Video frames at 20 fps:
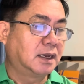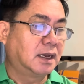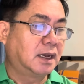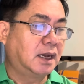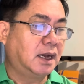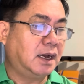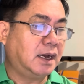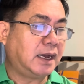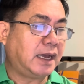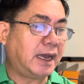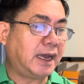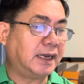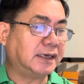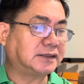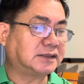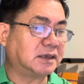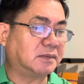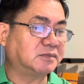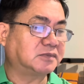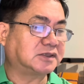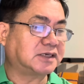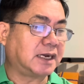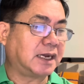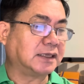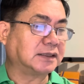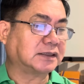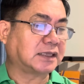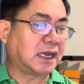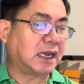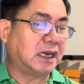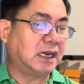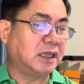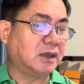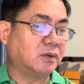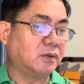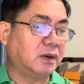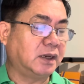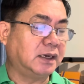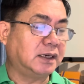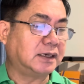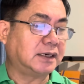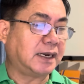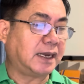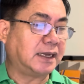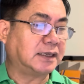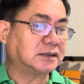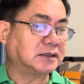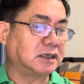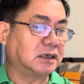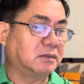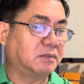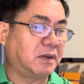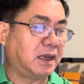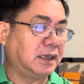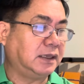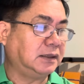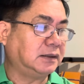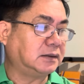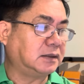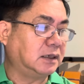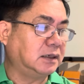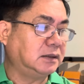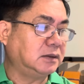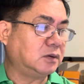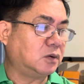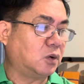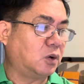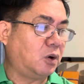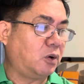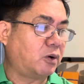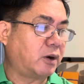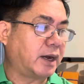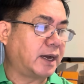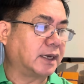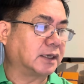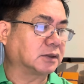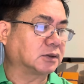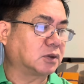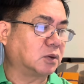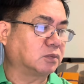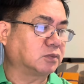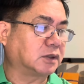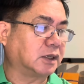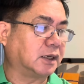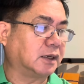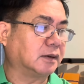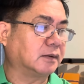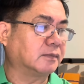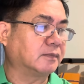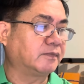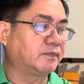hơn 200 trang tài liệu in ra từ máy tính của Hoàng Tùng Thiện.